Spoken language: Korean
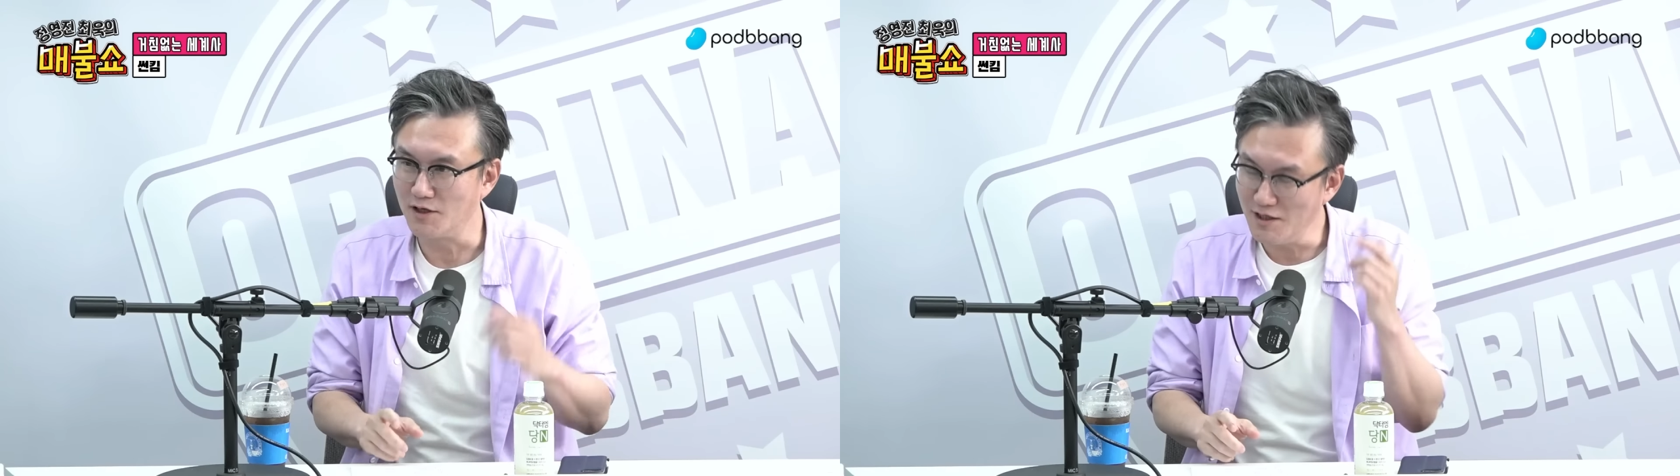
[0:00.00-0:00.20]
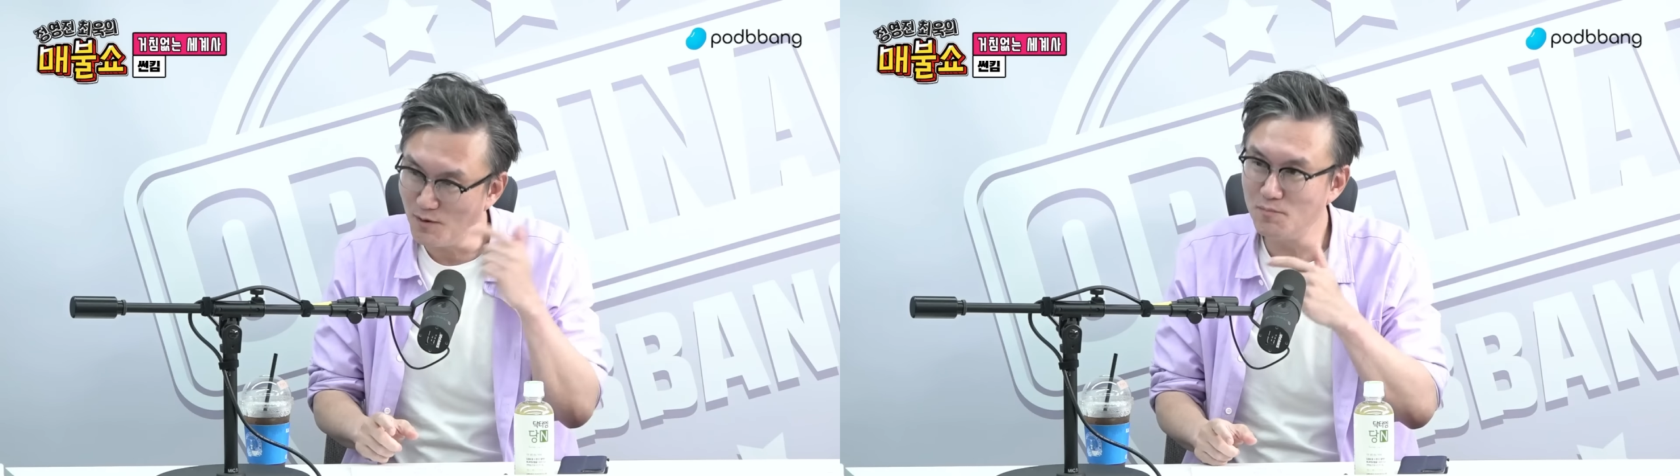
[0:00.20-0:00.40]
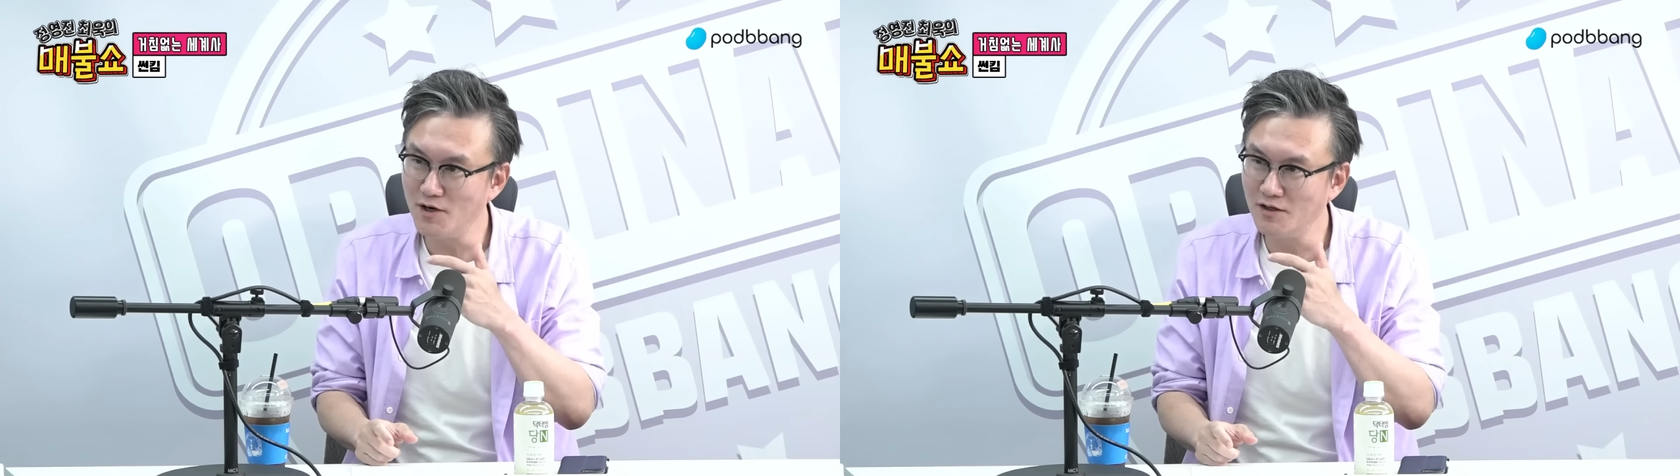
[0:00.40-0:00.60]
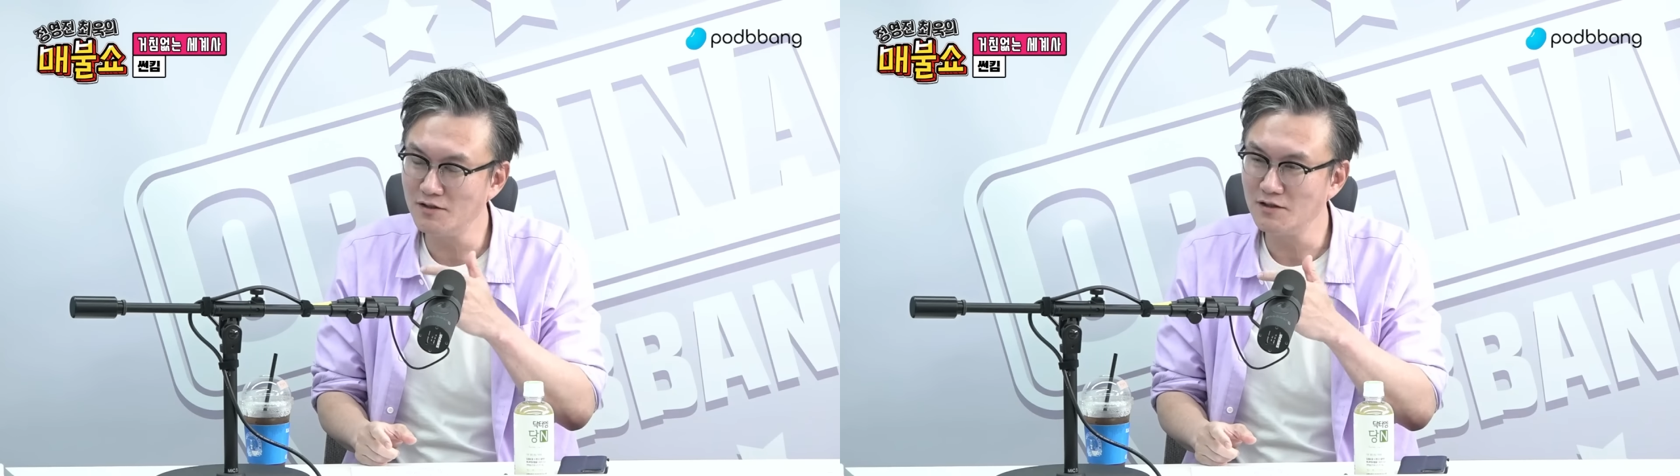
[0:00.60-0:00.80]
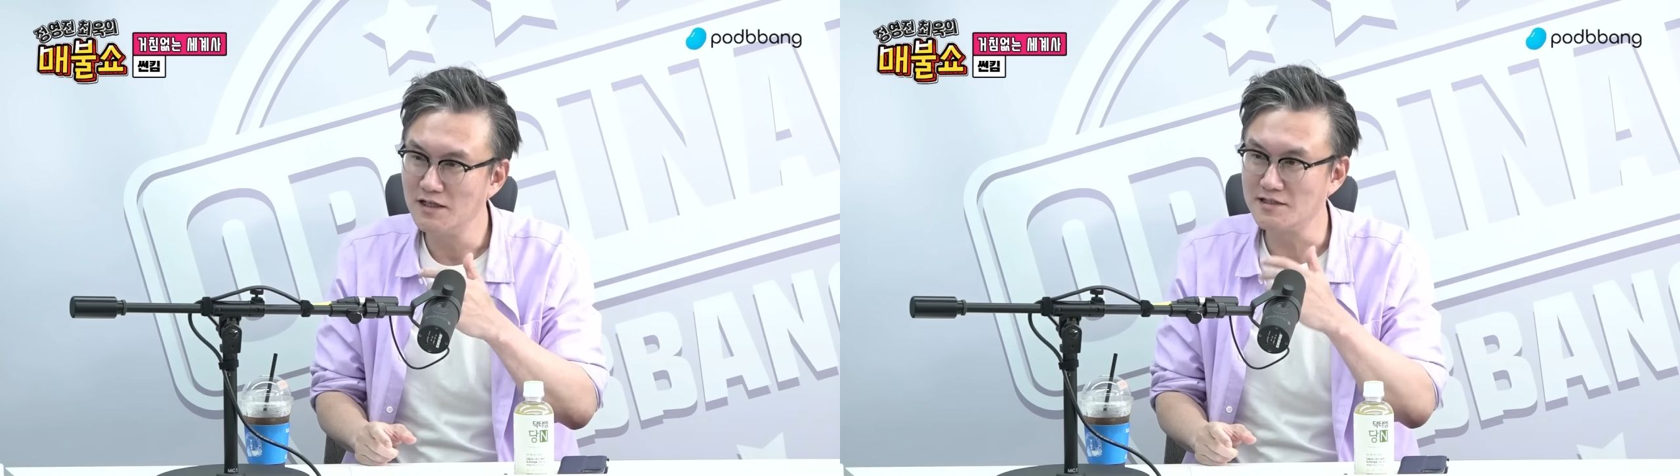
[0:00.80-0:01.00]

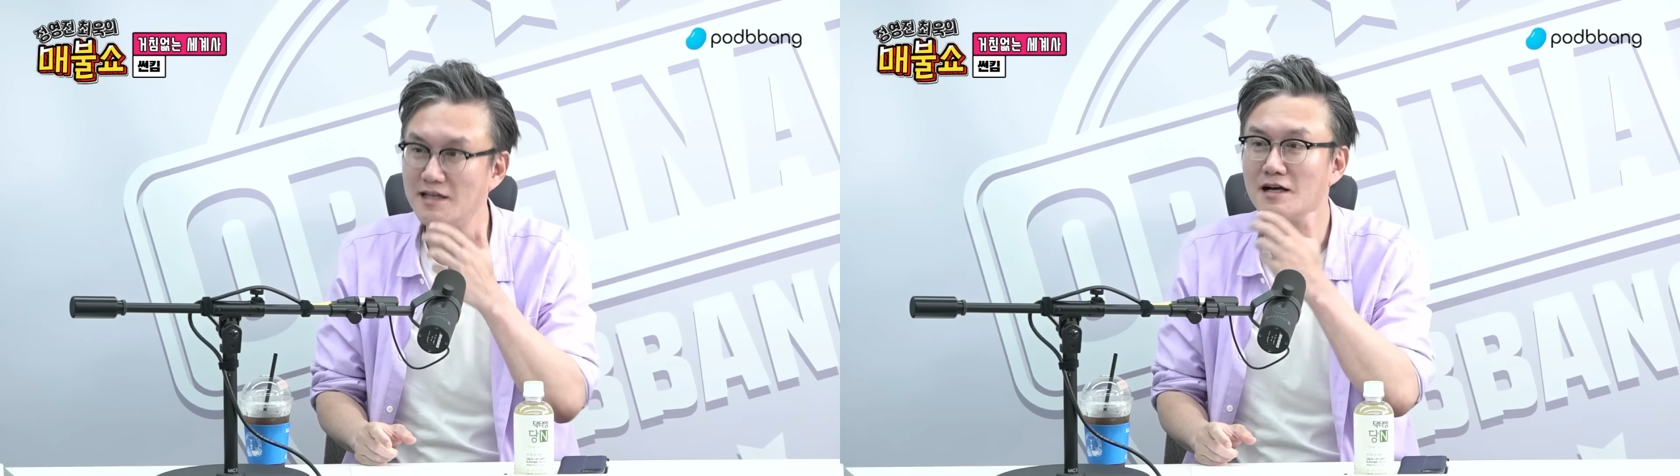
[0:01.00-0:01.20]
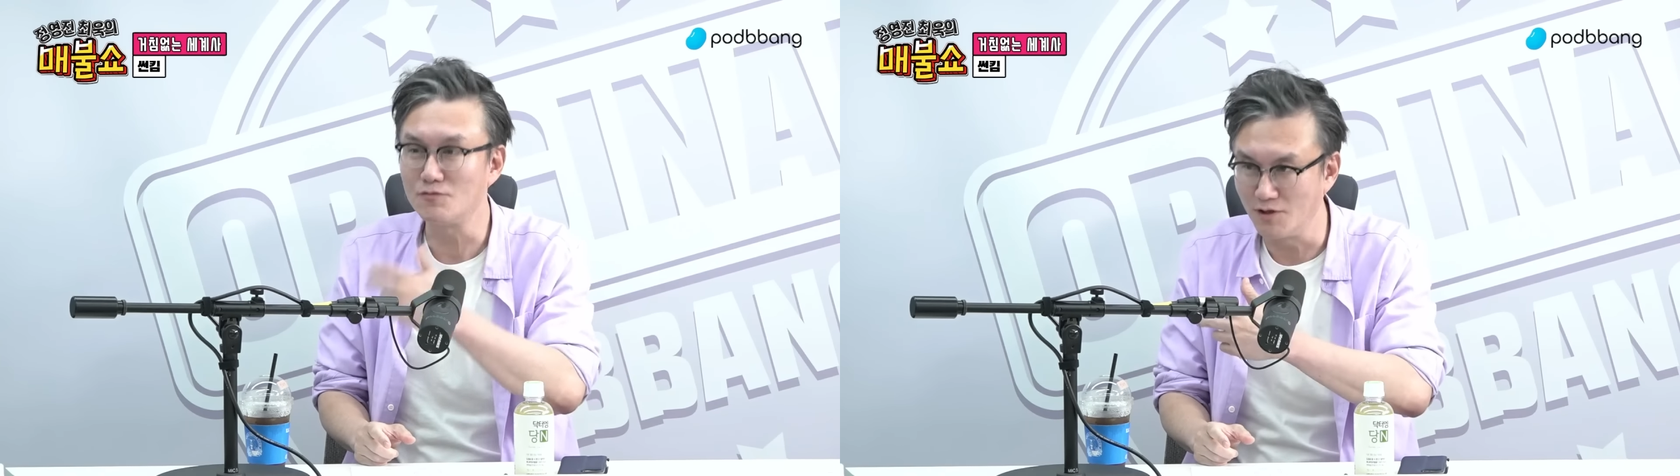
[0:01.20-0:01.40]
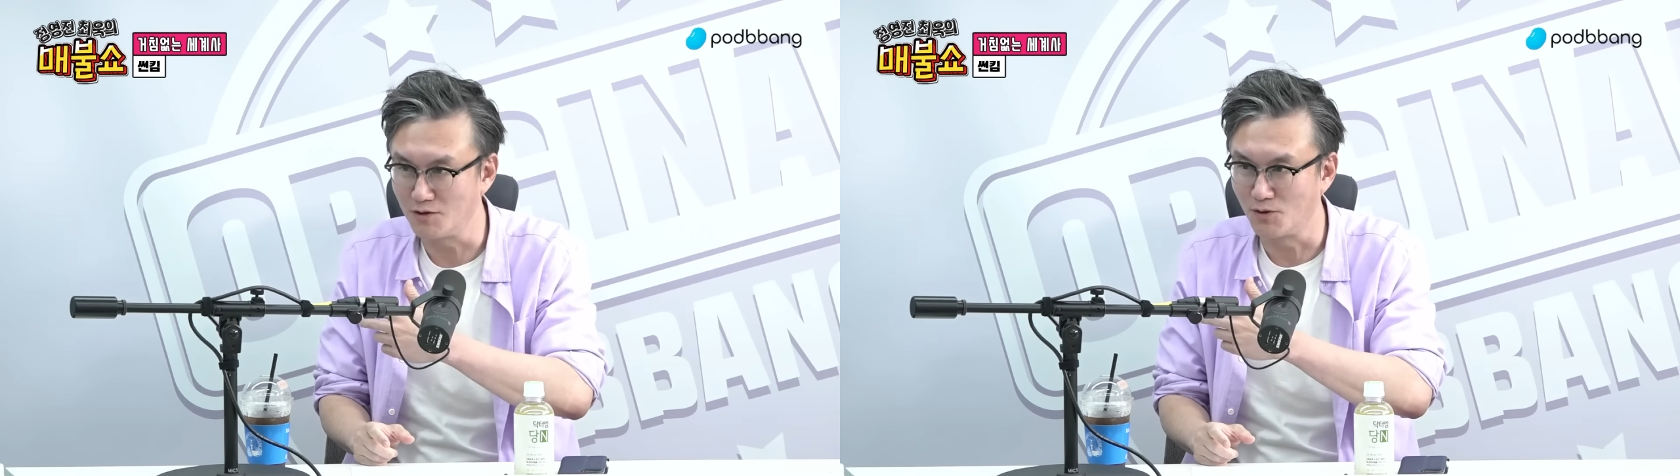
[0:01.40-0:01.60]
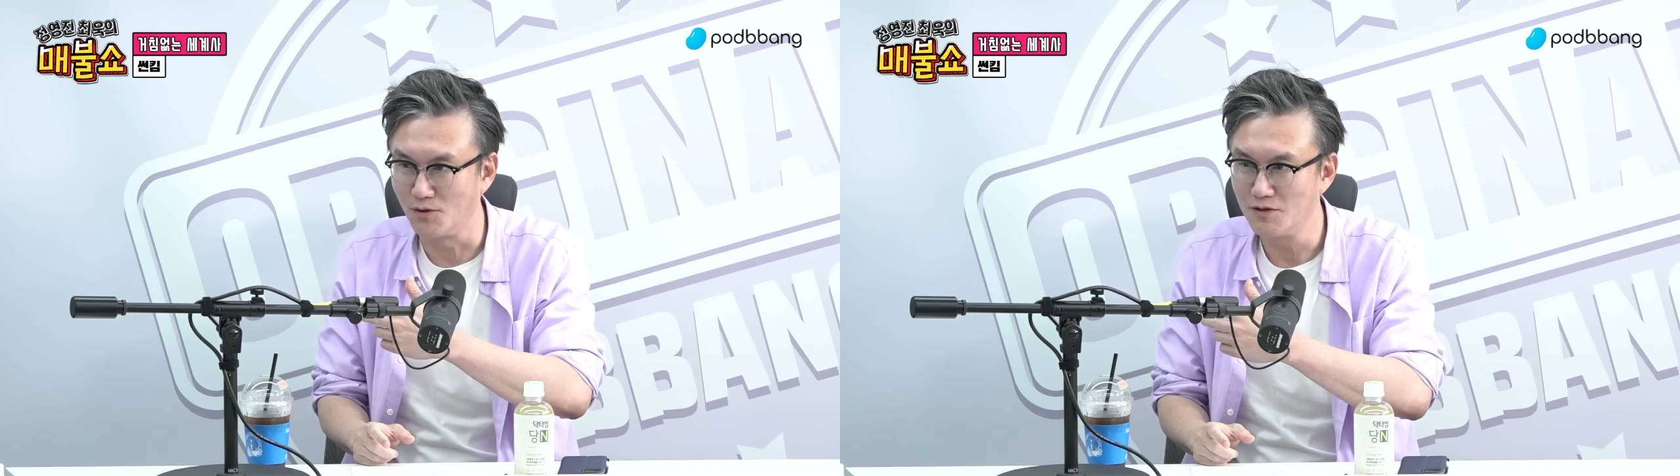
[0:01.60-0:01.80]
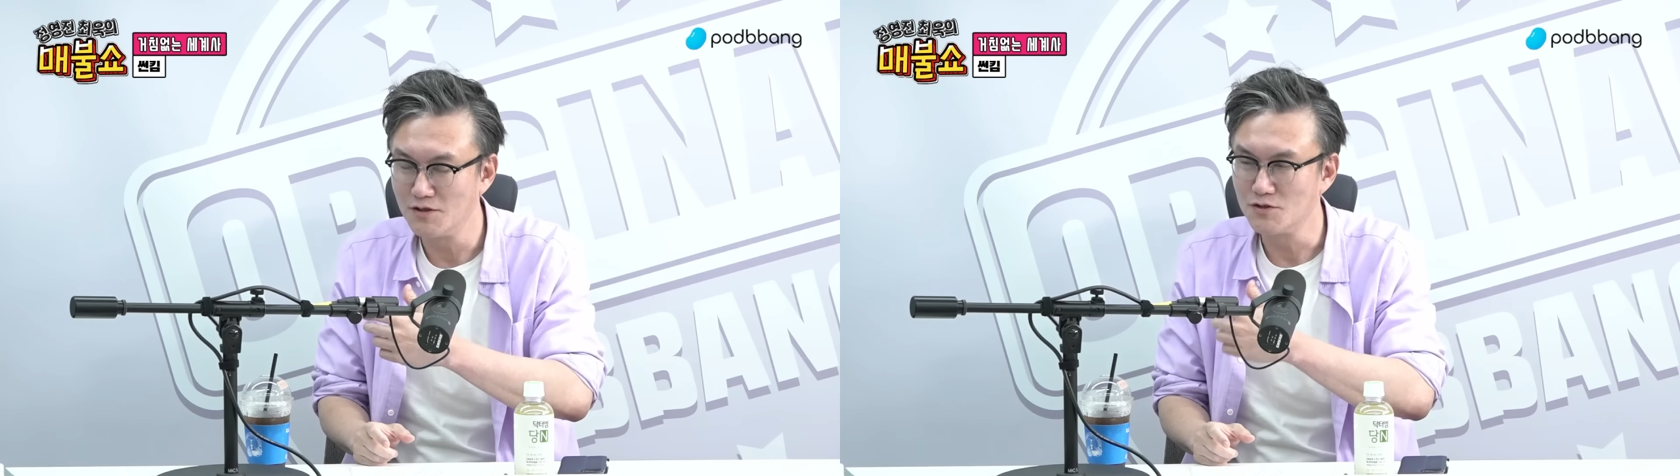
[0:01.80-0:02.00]
일본명은 센가쿠 열도,